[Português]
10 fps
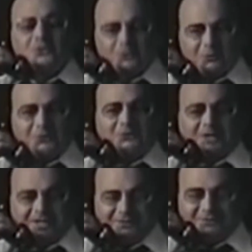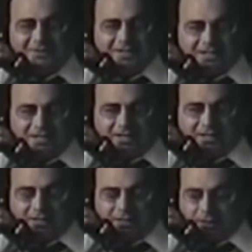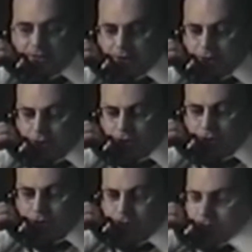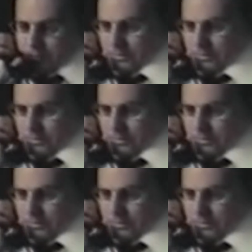ele era novo por fora e velho por dentro. O